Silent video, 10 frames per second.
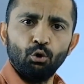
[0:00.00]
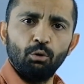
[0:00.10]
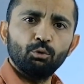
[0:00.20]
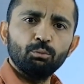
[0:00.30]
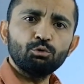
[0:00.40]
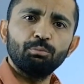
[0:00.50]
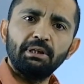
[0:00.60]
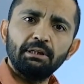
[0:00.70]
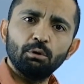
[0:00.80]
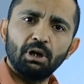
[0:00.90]
Ömrümüz
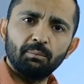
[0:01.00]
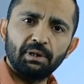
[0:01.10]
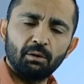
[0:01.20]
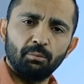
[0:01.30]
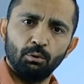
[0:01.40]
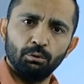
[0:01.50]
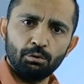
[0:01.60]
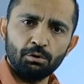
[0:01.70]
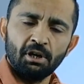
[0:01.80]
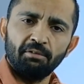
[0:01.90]
belli dönemlere
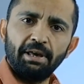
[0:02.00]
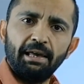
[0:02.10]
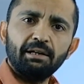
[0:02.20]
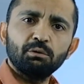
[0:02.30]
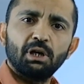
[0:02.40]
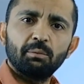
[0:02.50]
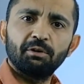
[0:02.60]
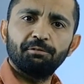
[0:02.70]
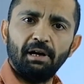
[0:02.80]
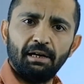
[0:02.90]
bölünür ve her dönemin
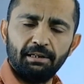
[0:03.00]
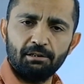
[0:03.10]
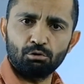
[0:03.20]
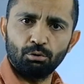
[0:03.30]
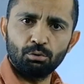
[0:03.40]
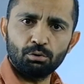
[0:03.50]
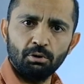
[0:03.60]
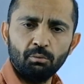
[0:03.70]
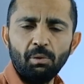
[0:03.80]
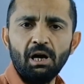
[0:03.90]
faaliyet
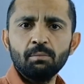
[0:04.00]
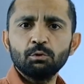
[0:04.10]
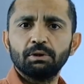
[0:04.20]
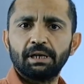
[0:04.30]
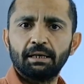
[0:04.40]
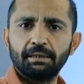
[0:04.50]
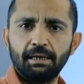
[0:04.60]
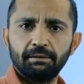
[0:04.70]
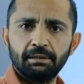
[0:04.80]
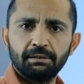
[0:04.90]
sonucu bağımsız olarak
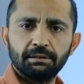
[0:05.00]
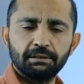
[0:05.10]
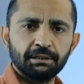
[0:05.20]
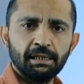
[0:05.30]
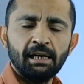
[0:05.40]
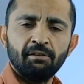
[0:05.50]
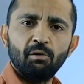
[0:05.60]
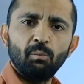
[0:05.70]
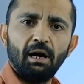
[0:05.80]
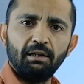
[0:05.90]
değerlendirilir ve
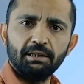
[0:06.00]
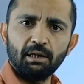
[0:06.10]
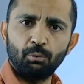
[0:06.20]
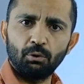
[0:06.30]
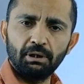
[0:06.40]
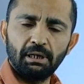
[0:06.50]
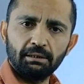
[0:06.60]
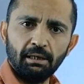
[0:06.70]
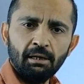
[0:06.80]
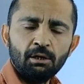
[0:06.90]
mali
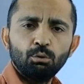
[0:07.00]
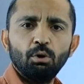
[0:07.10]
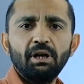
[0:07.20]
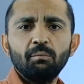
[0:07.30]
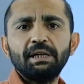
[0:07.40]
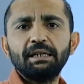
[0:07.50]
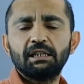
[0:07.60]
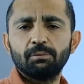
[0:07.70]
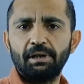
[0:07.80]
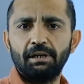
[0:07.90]
raporlarda dönemler
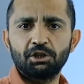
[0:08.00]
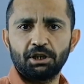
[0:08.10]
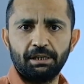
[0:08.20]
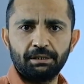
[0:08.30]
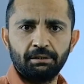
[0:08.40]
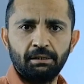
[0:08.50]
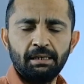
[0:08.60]
itibariyle çıkar.